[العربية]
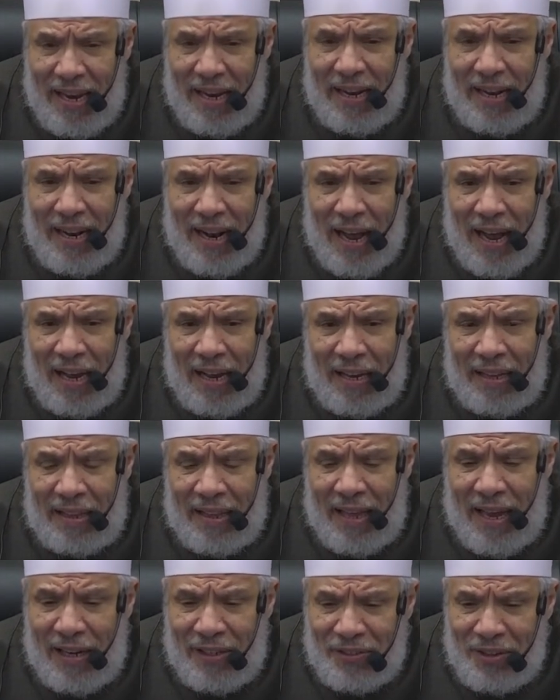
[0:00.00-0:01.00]
إلا
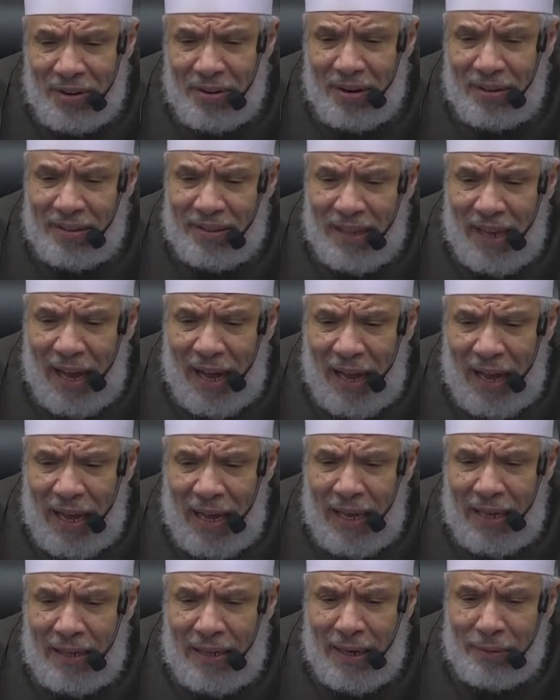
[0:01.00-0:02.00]
إذا جرت
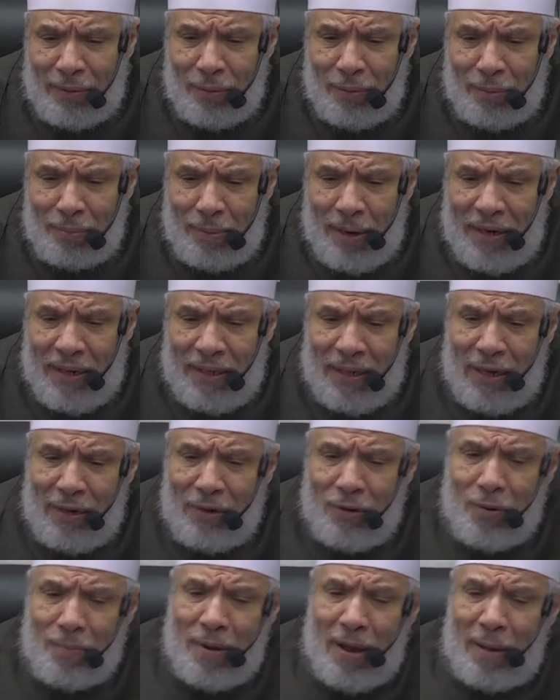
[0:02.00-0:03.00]
عادة
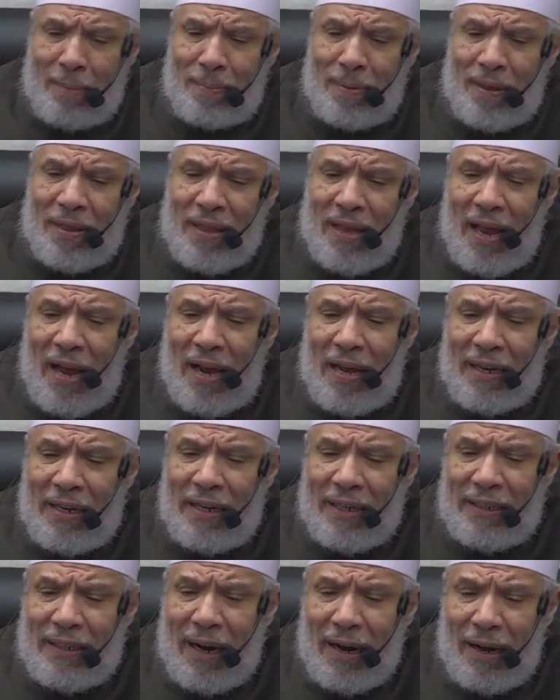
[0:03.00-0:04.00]
بينهما
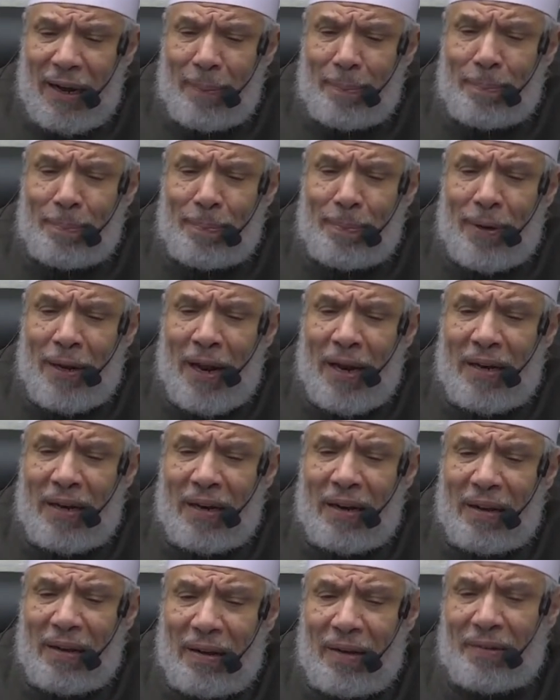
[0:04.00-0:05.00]
بذلك قبل
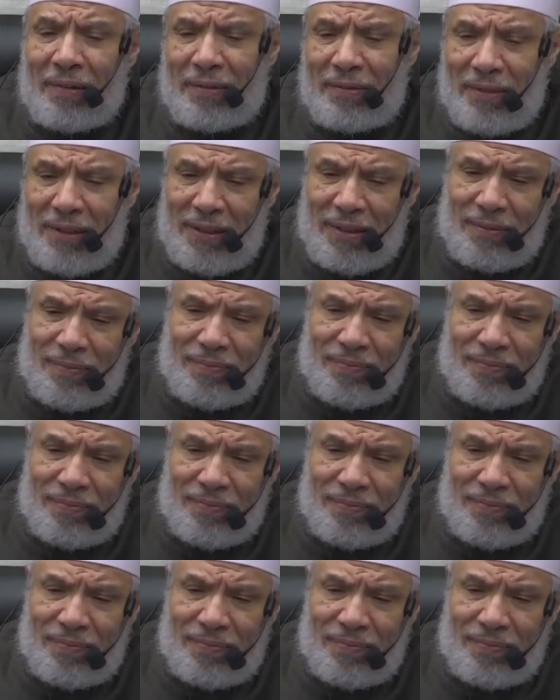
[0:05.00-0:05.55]
القرض